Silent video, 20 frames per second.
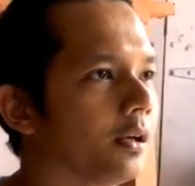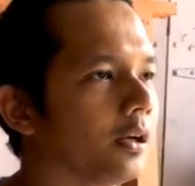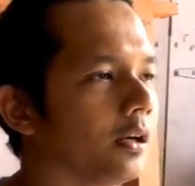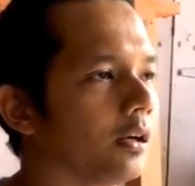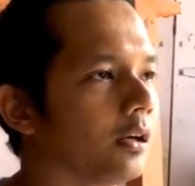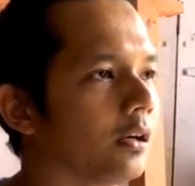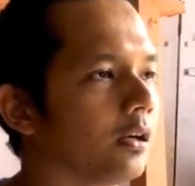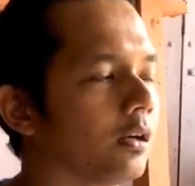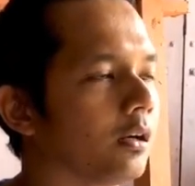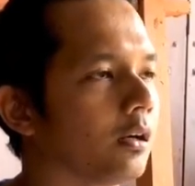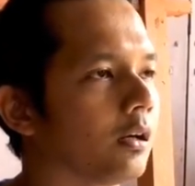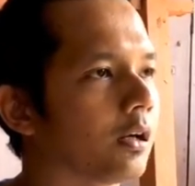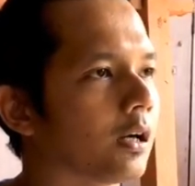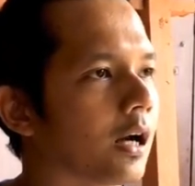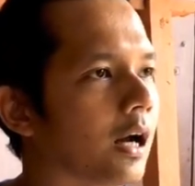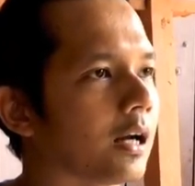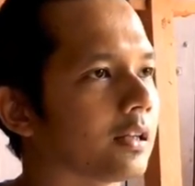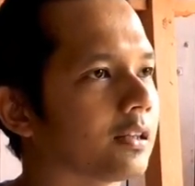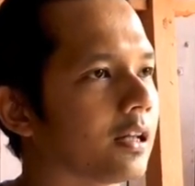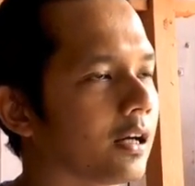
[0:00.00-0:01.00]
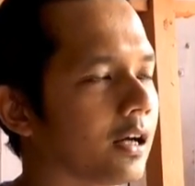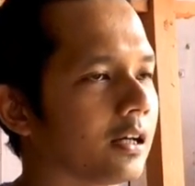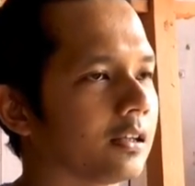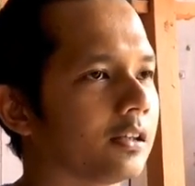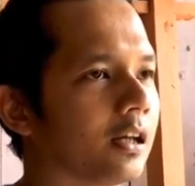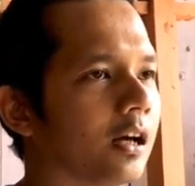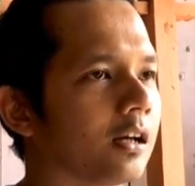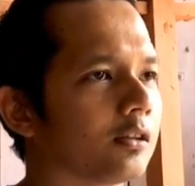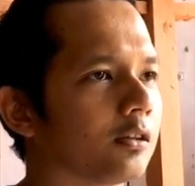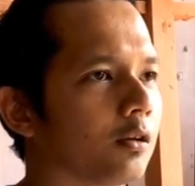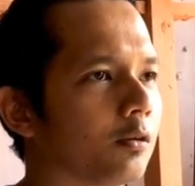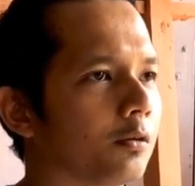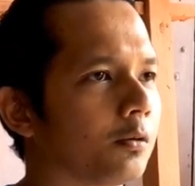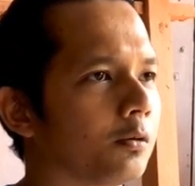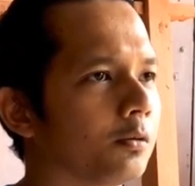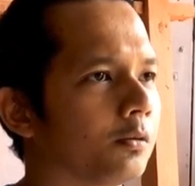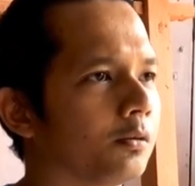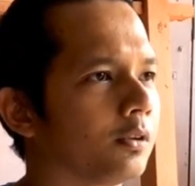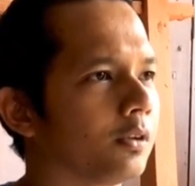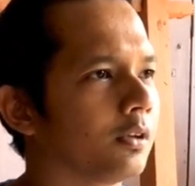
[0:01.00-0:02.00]
Eh, kata-kata uh, atau
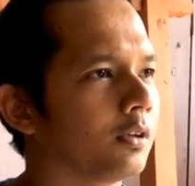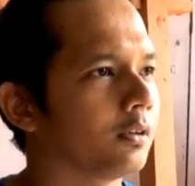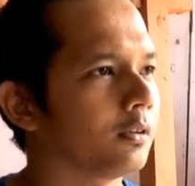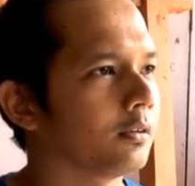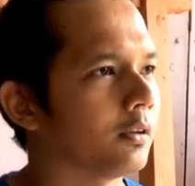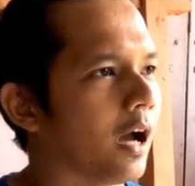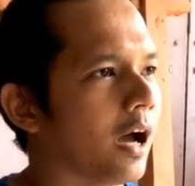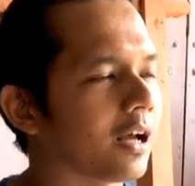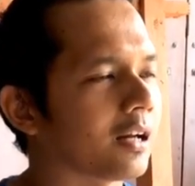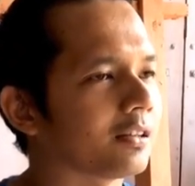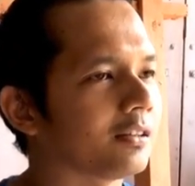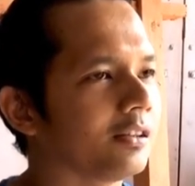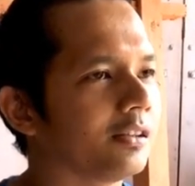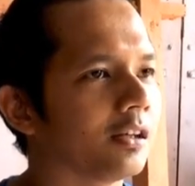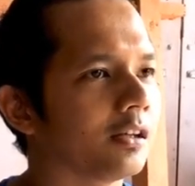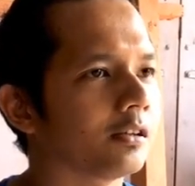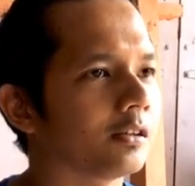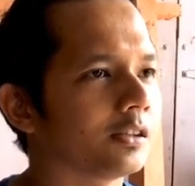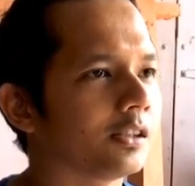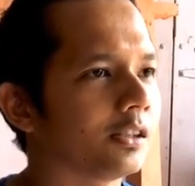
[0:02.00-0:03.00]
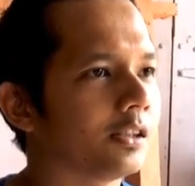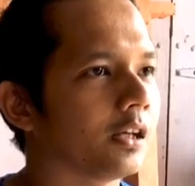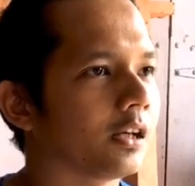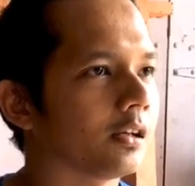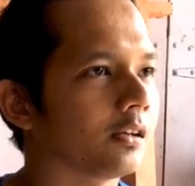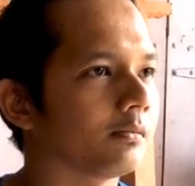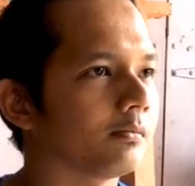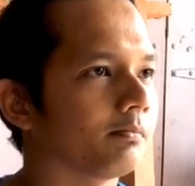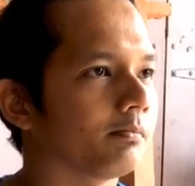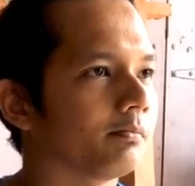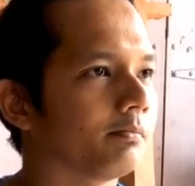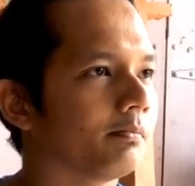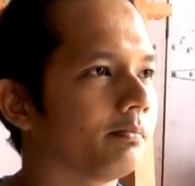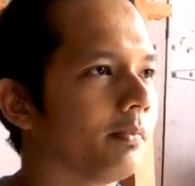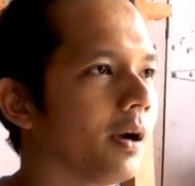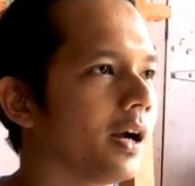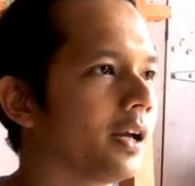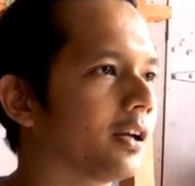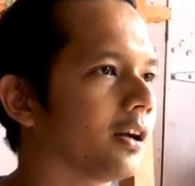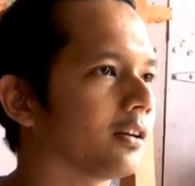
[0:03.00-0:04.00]
arti yang tidak
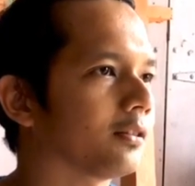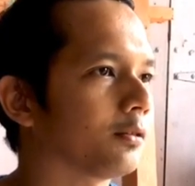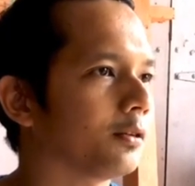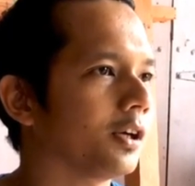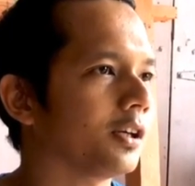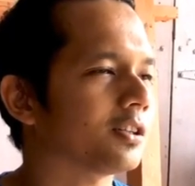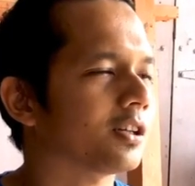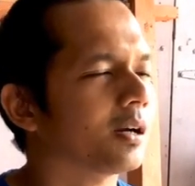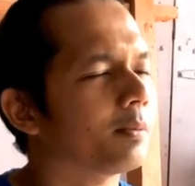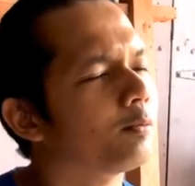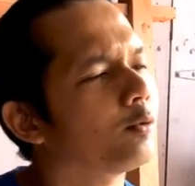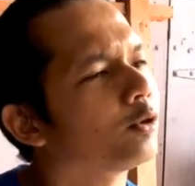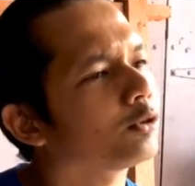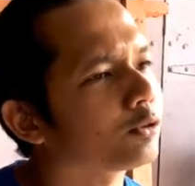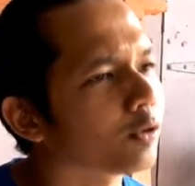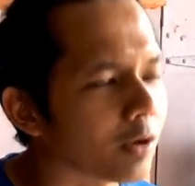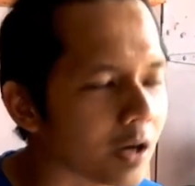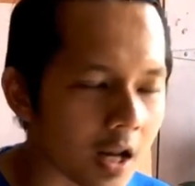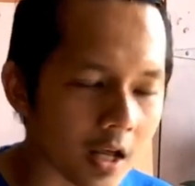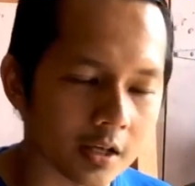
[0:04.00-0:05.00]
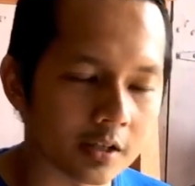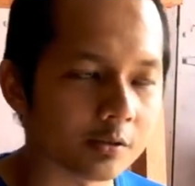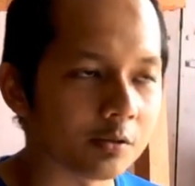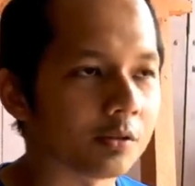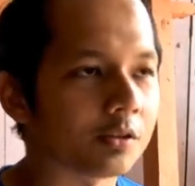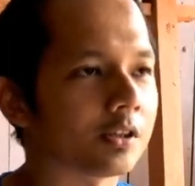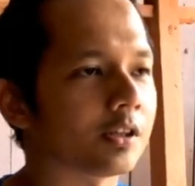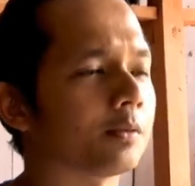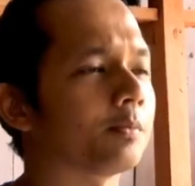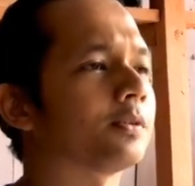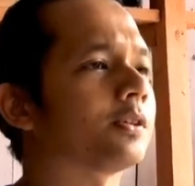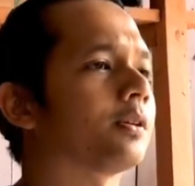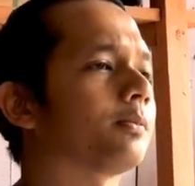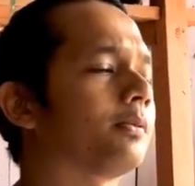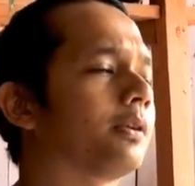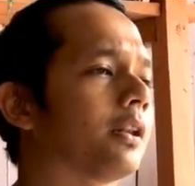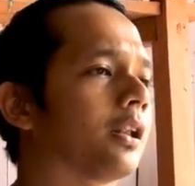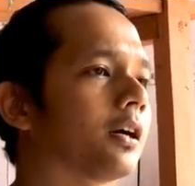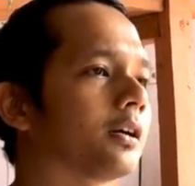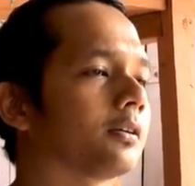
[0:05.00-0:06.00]
baik atau ya cakap kotor lah gitu kita gitu bisa
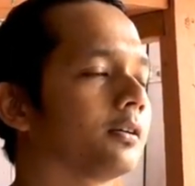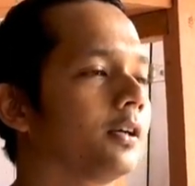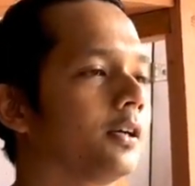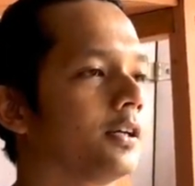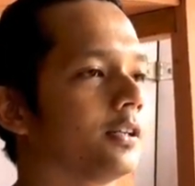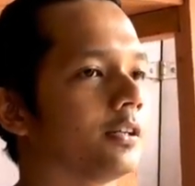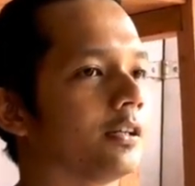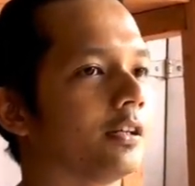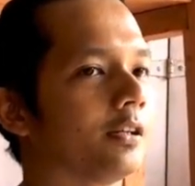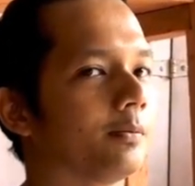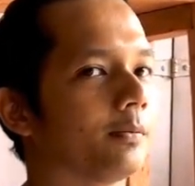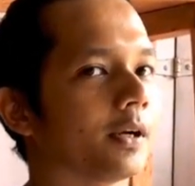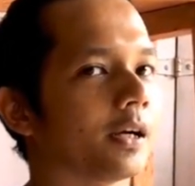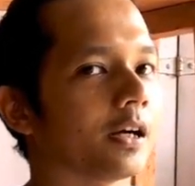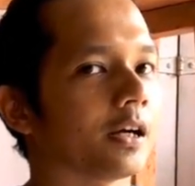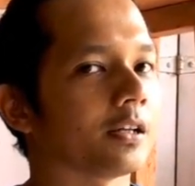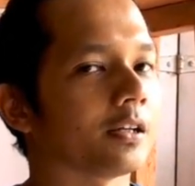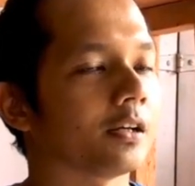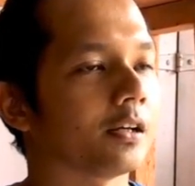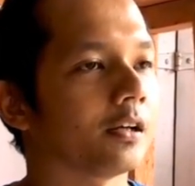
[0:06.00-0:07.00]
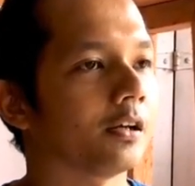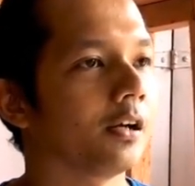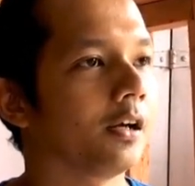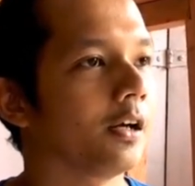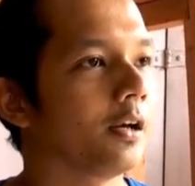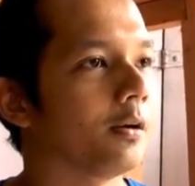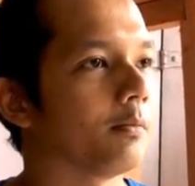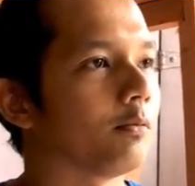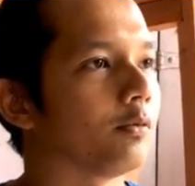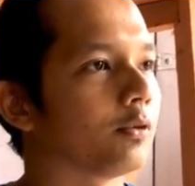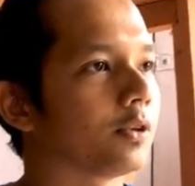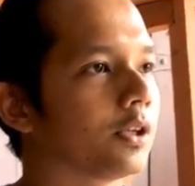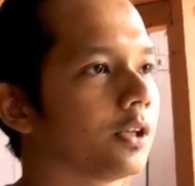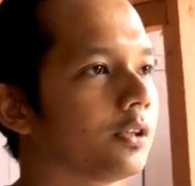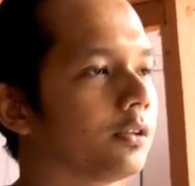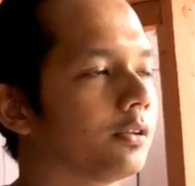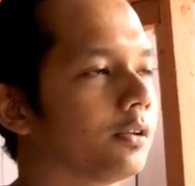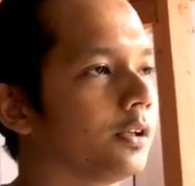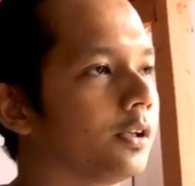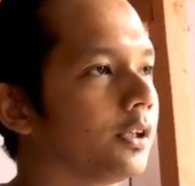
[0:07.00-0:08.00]
bilang jadi makanya mungkin
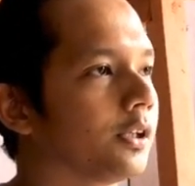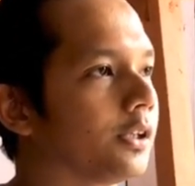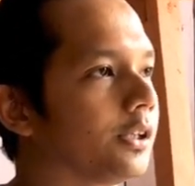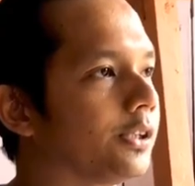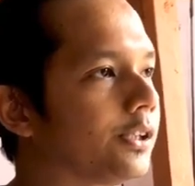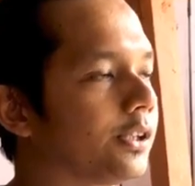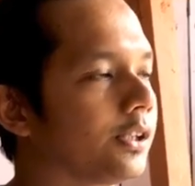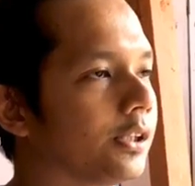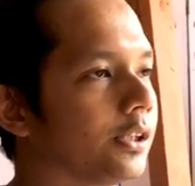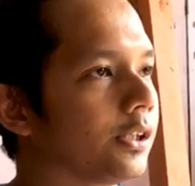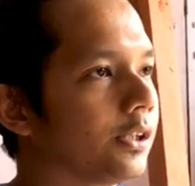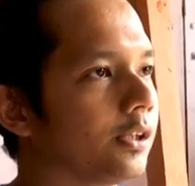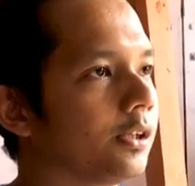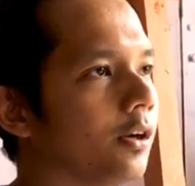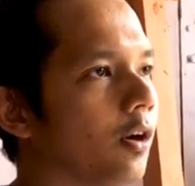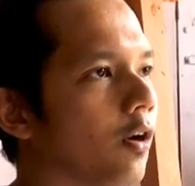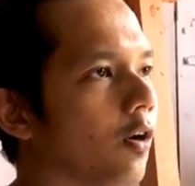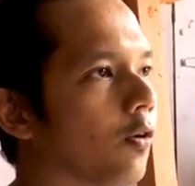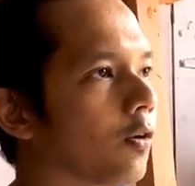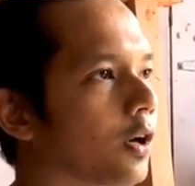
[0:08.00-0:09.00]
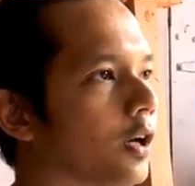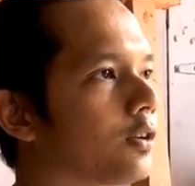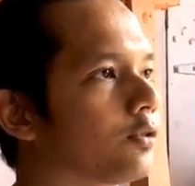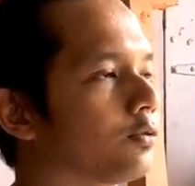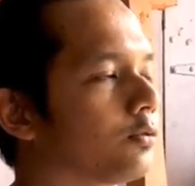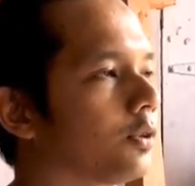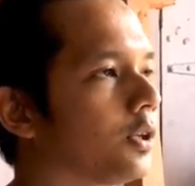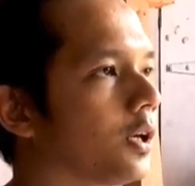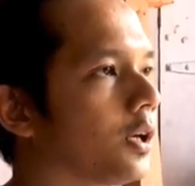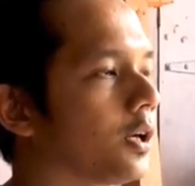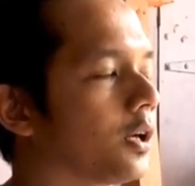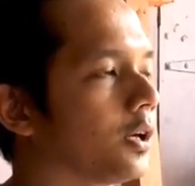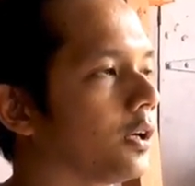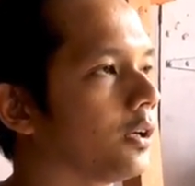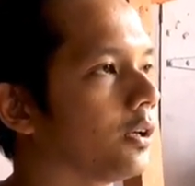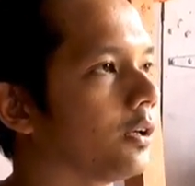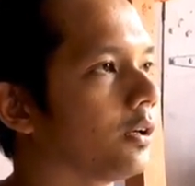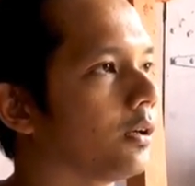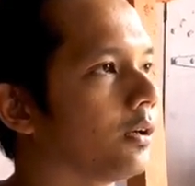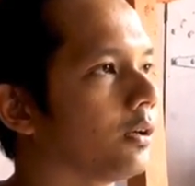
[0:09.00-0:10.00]
di sini orang sudah
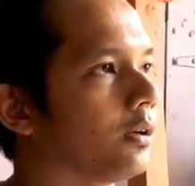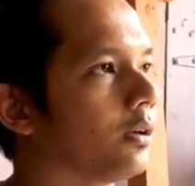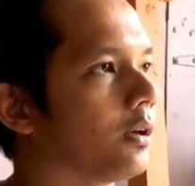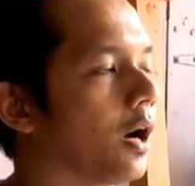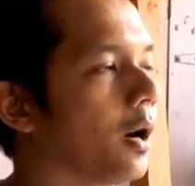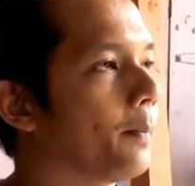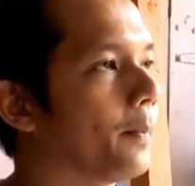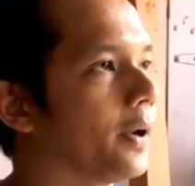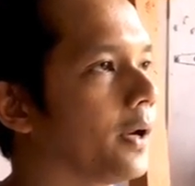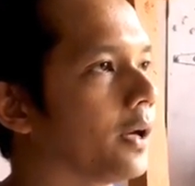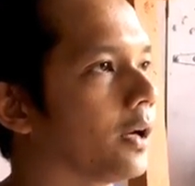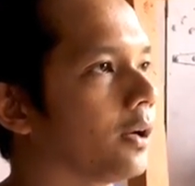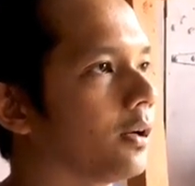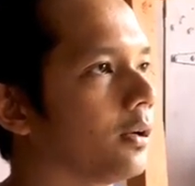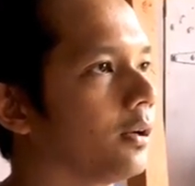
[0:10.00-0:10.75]
uh, apa ya